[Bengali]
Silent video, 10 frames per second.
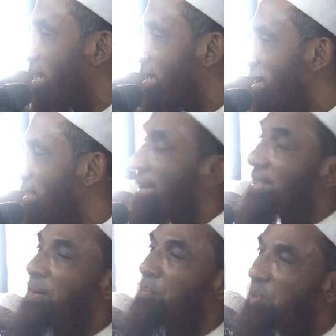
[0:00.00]
হয়ে গেছে
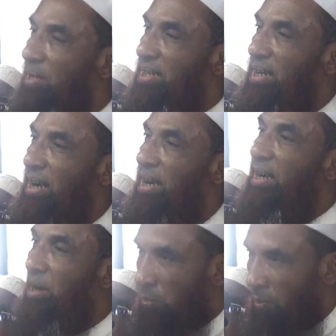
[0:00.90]
যাচ্ছে পড়তেছে
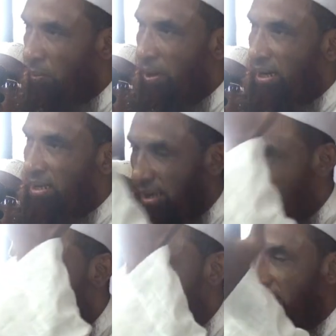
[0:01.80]
কেউ হয়ে গেছে
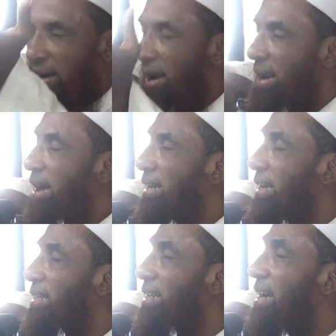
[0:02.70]
কেউ
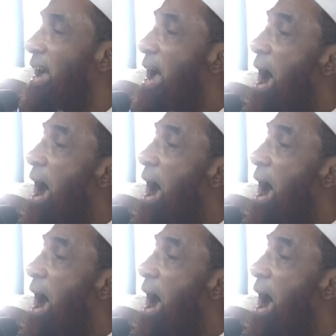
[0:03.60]
লাইনি আছে